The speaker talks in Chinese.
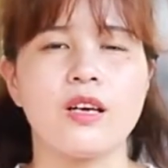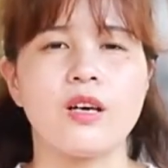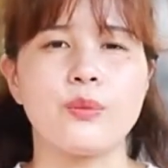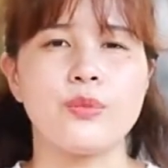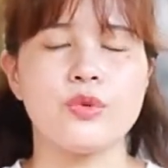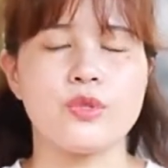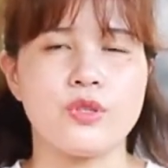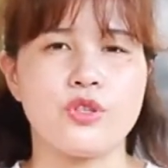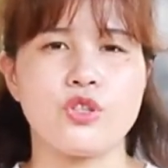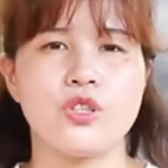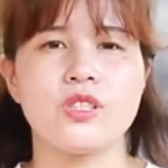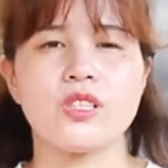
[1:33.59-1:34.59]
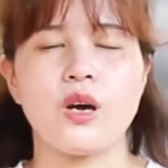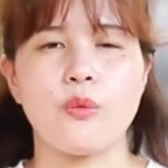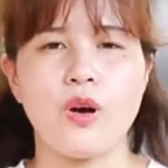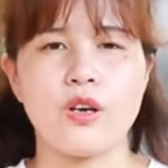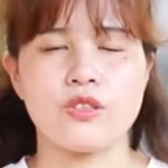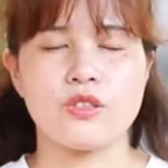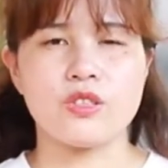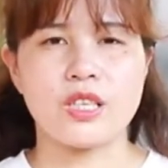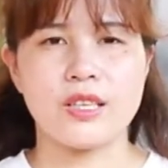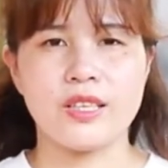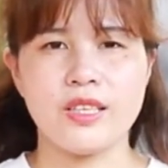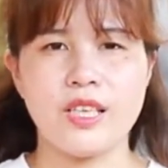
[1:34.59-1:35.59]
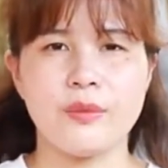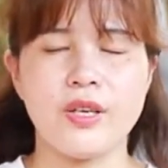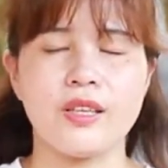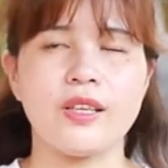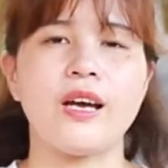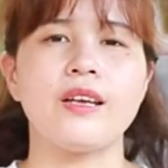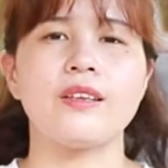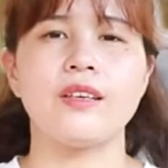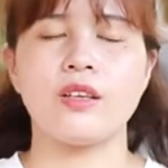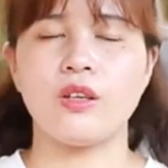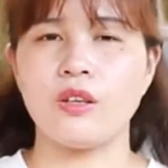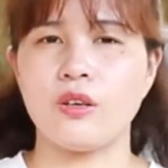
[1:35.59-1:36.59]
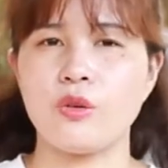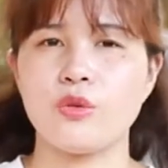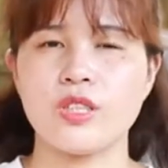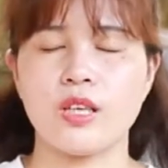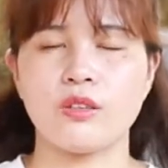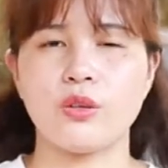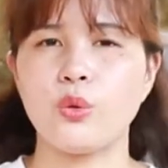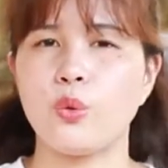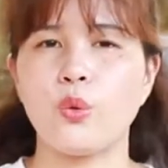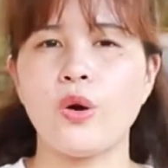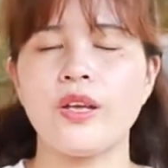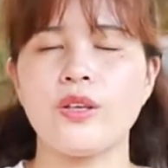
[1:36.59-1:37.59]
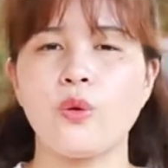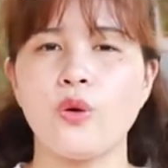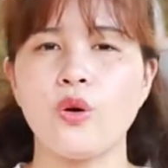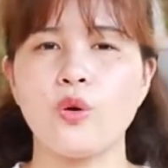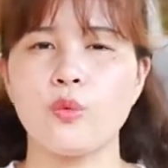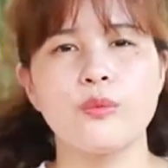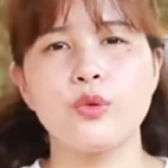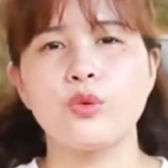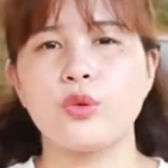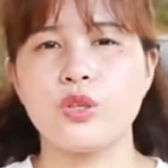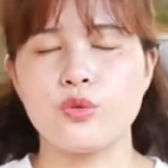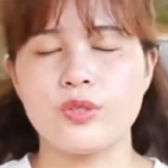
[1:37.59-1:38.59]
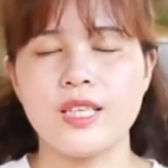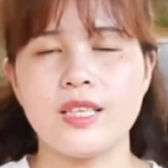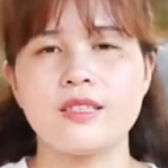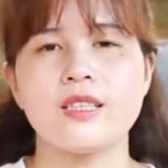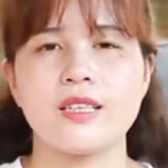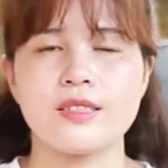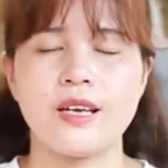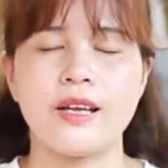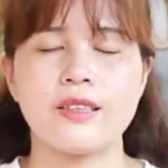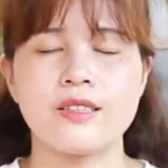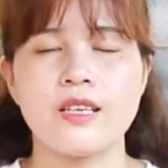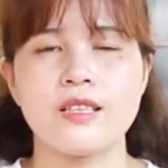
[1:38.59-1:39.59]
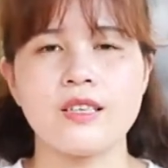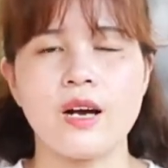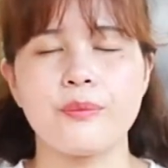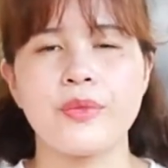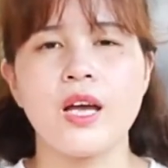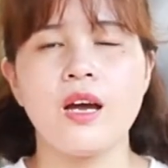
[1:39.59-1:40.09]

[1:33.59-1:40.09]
呃，不仅生长旺盛，这个叶片呢也能够长得又宽又厚，不容易出现长残的现象。